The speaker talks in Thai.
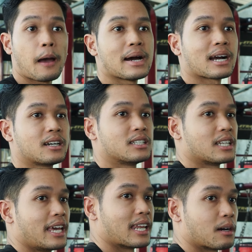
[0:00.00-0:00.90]
มากขึ้น
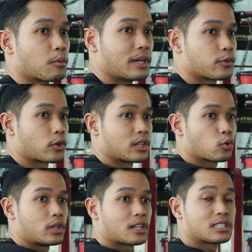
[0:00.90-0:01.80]
นั่นเองนะผมและส่วนอีก
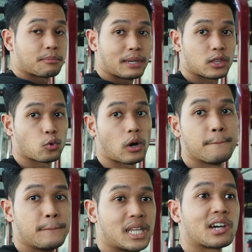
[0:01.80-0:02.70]
ตัวนึงก็จะเป็นตัว
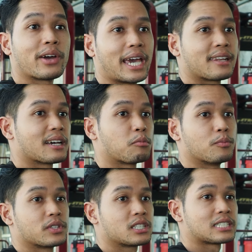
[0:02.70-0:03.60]
middle head นะผ
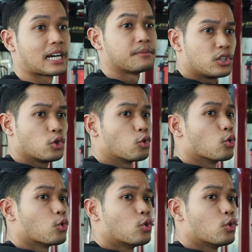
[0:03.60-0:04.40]
มซึ่งจะอยู่